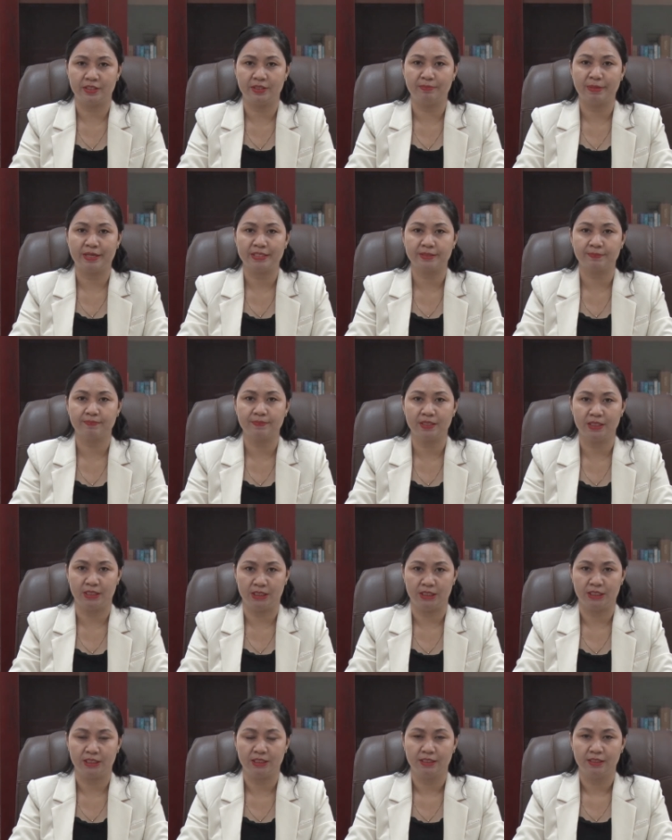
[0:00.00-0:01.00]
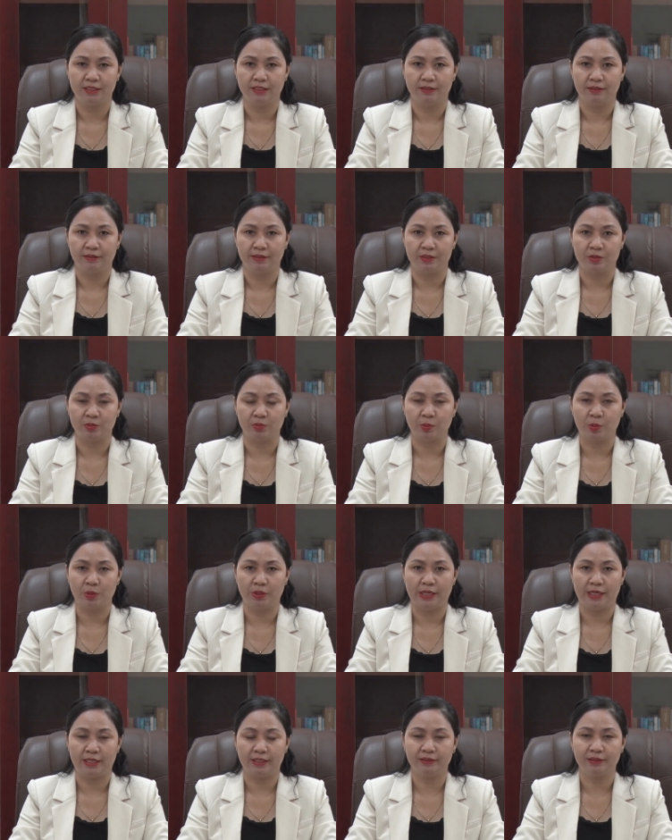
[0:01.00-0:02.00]
trên 300 tỷ thì chúng tôi
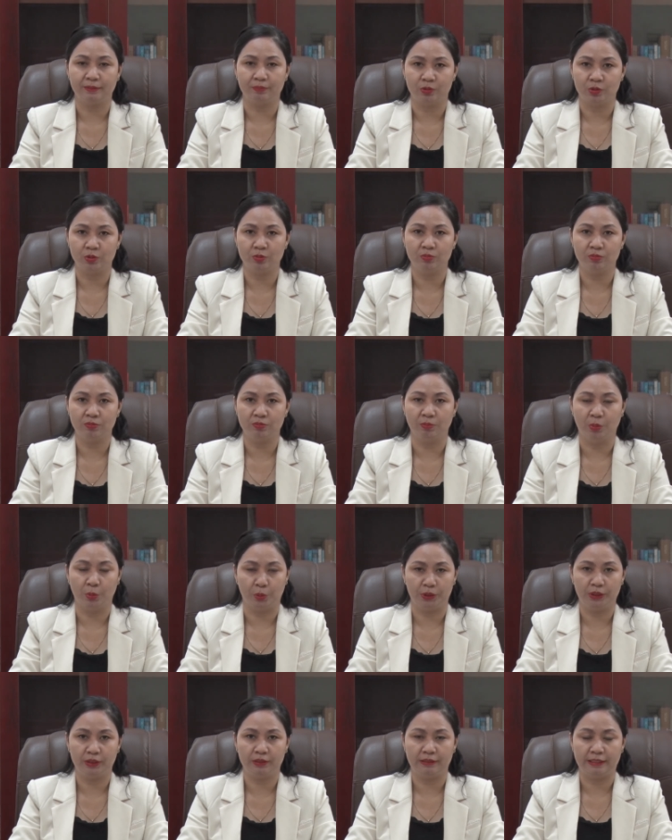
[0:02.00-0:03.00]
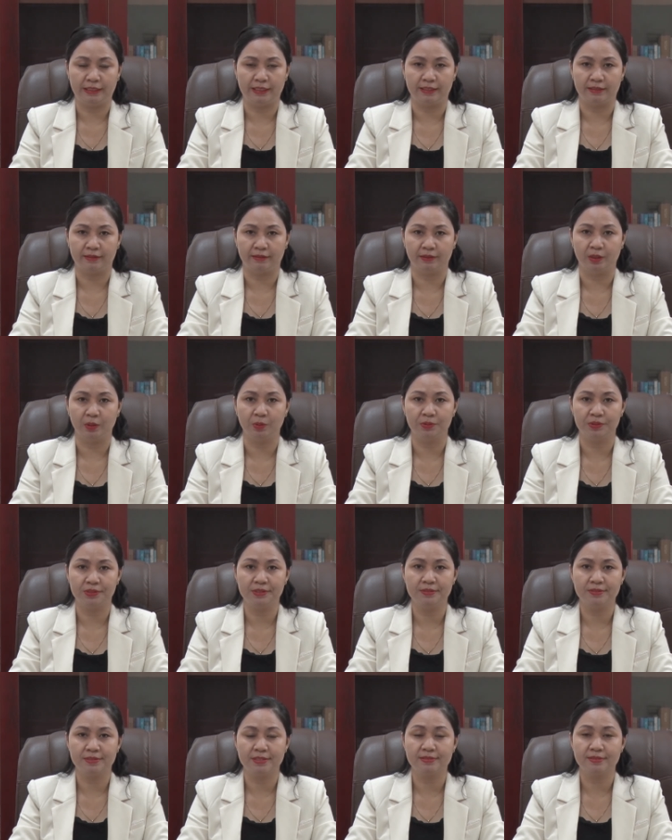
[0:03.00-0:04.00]
đã tập trung một ấy, là đầu
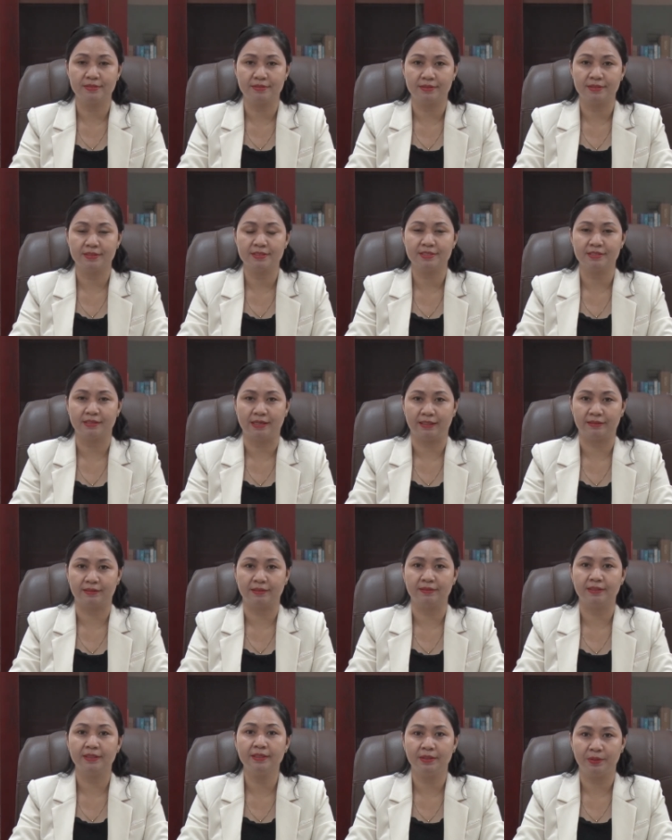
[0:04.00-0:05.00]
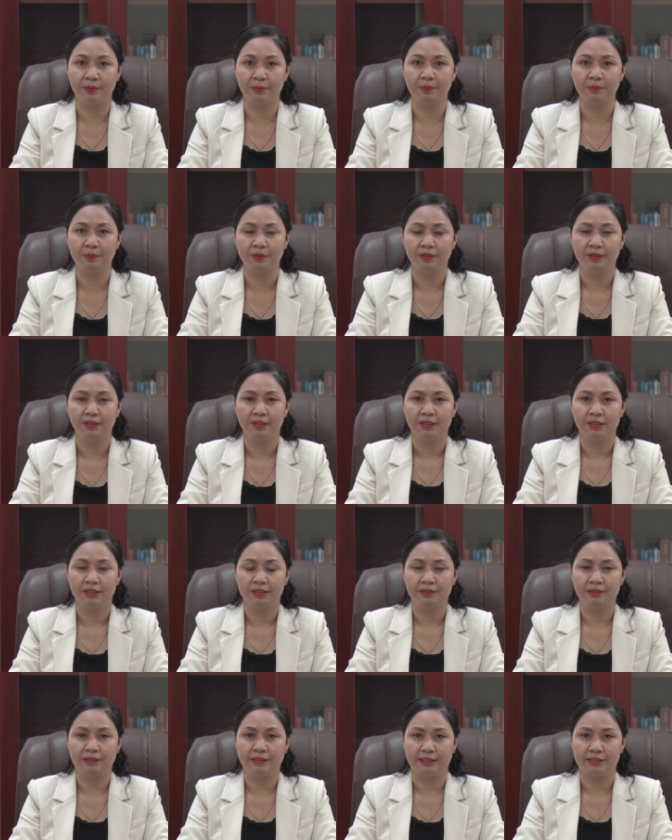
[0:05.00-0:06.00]
tư xây dựng cơ sở hạ tầng thiết yếu
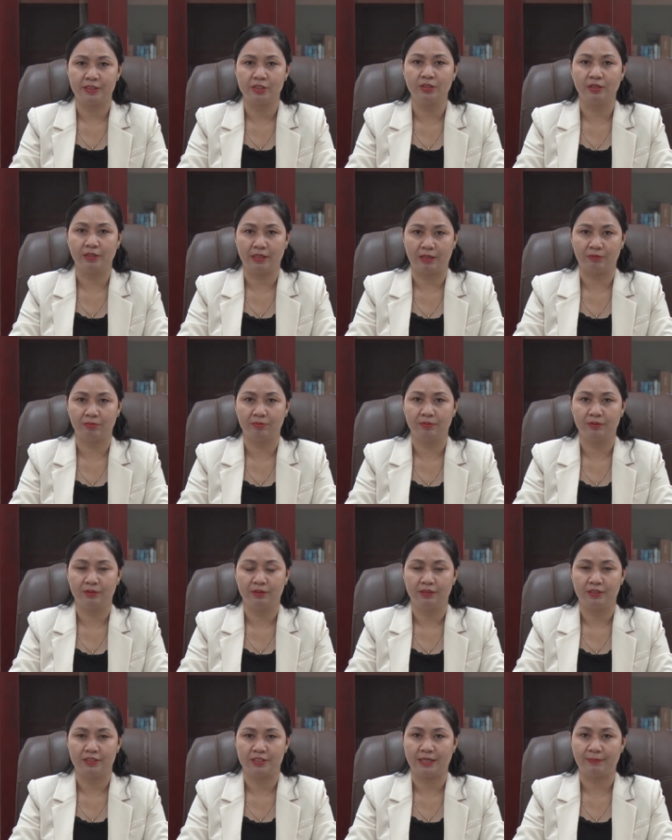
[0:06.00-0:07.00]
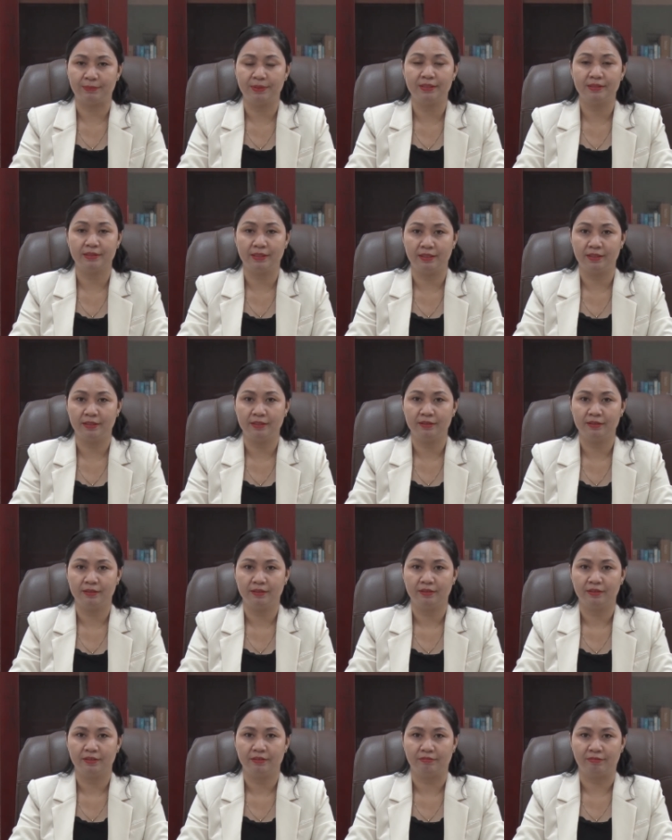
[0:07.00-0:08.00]
như là trường học, trạm y tế
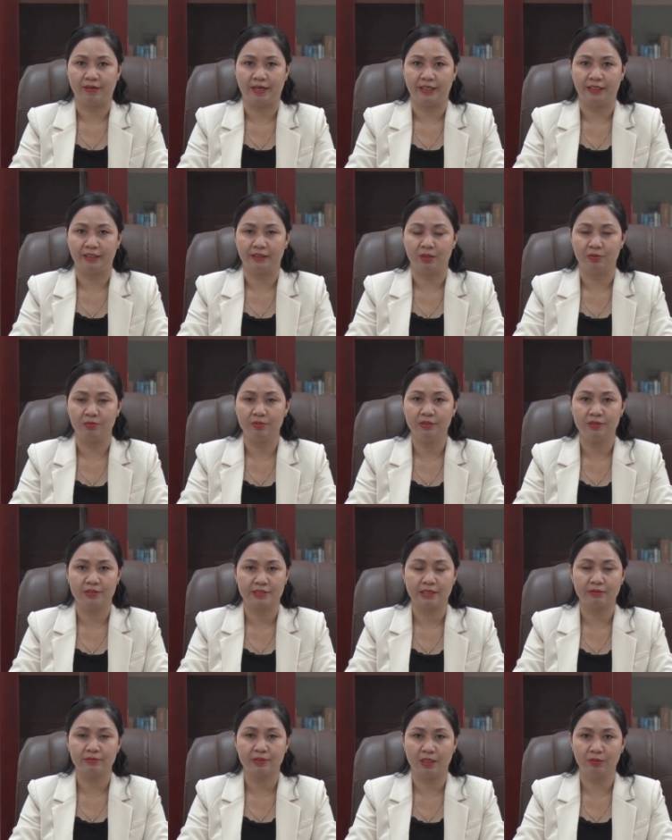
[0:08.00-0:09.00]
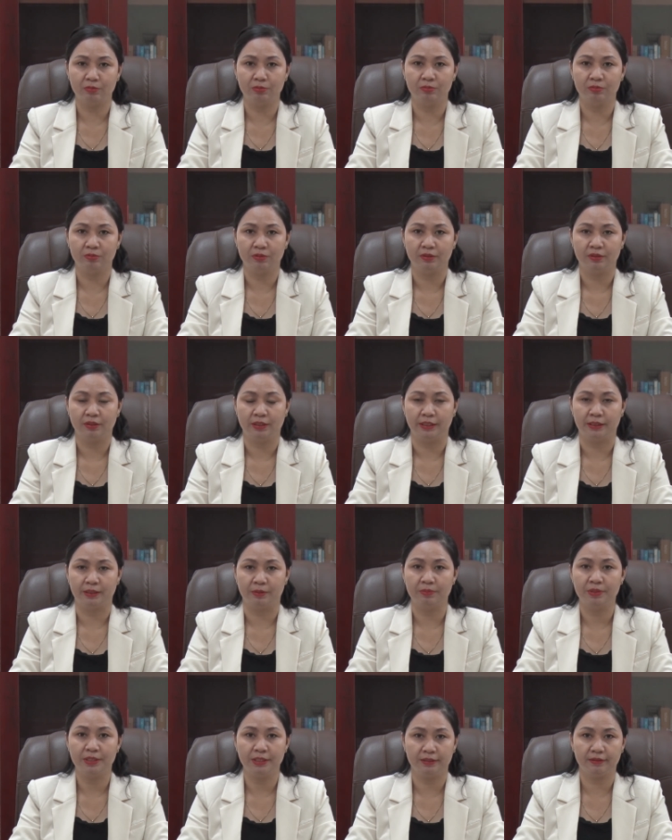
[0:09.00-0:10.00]
và hệ thống đường giao thông, hệ
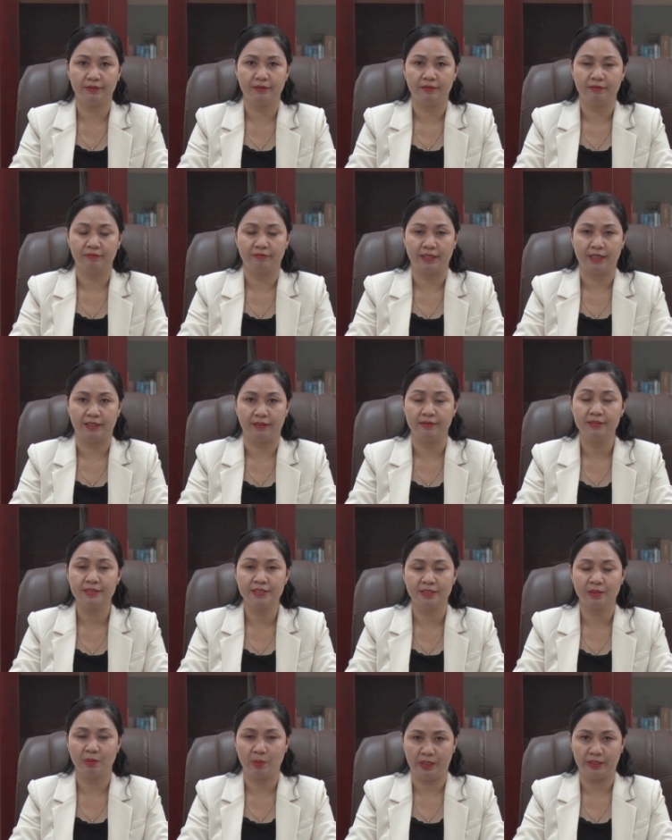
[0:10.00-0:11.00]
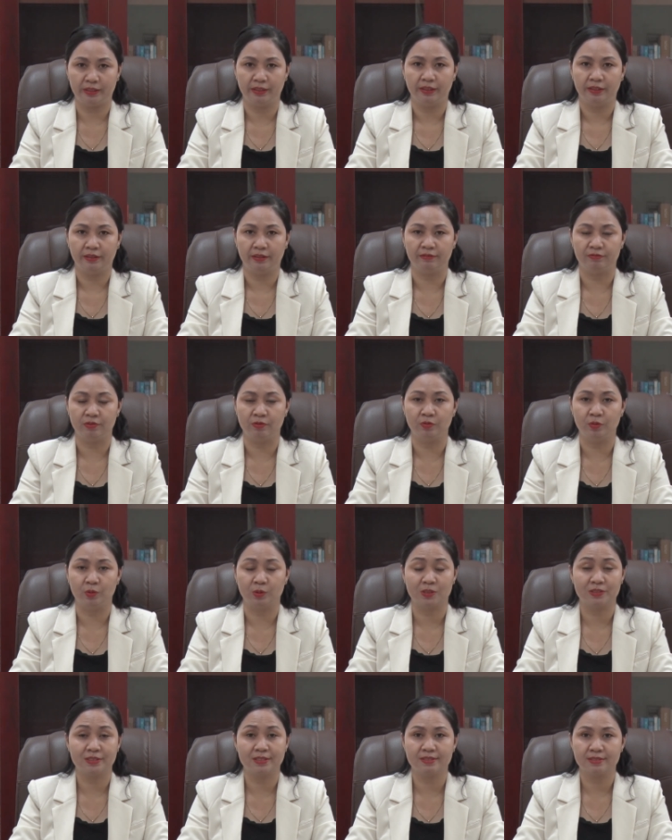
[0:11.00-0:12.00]
thống điện và nước sinh hoạt để phục vụ
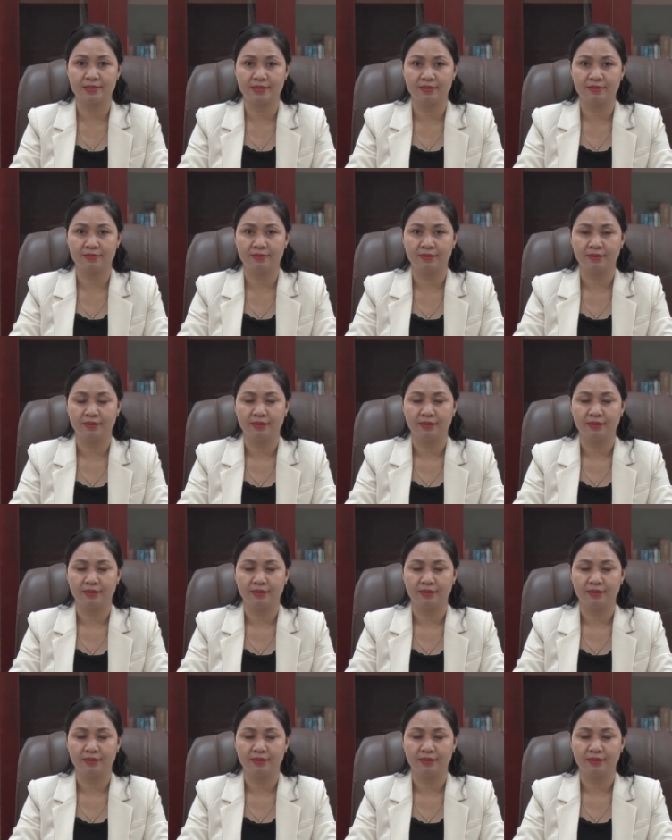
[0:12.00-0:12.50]
cho dân sinh.